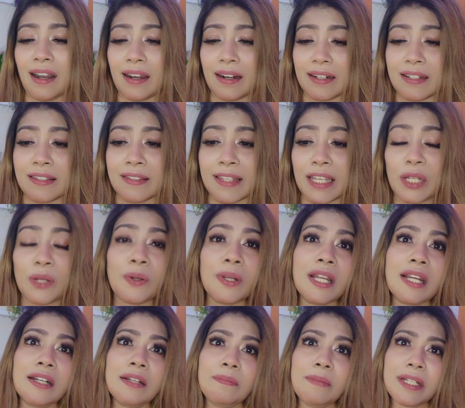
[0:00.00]
আর
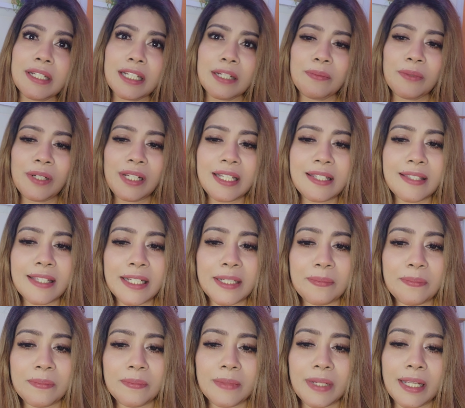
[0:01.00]
সেলুলার
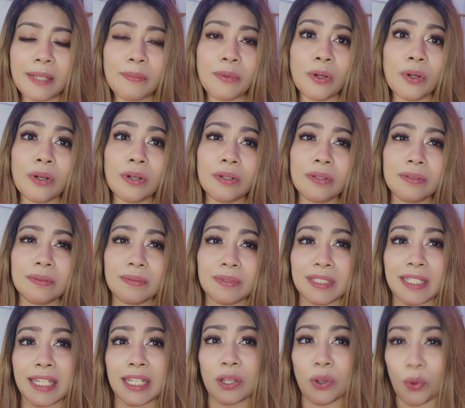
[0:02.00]
মেটাবলিজম এবং
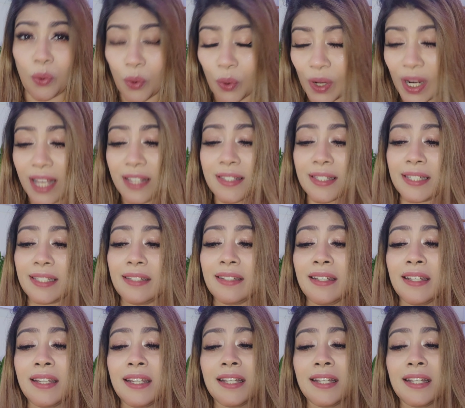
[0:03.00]
যে কোলাজেন